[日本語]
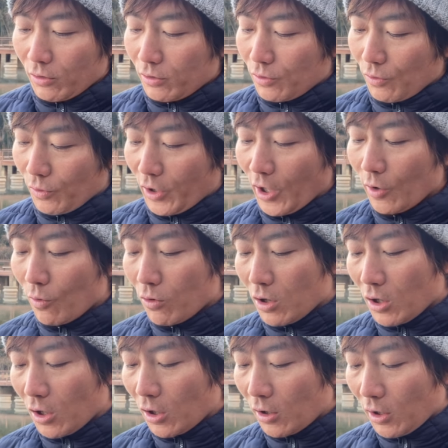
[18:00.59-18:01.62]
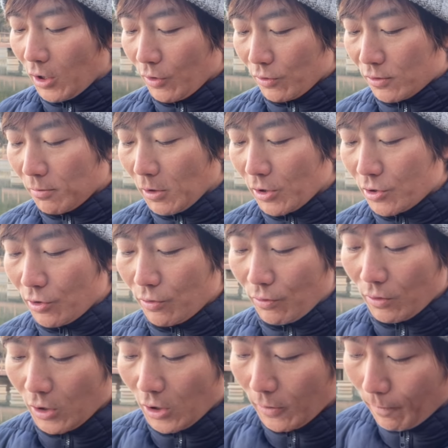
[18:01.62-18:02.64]
すごい言語化があの素晴らしいとい
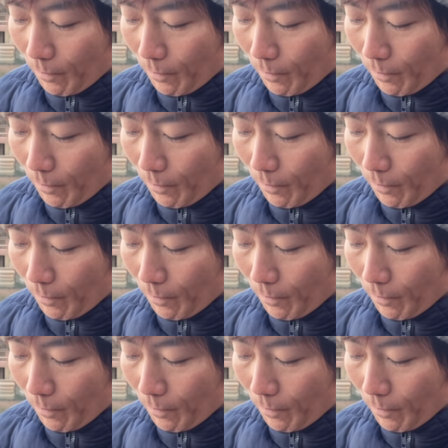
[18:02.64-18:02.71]
うか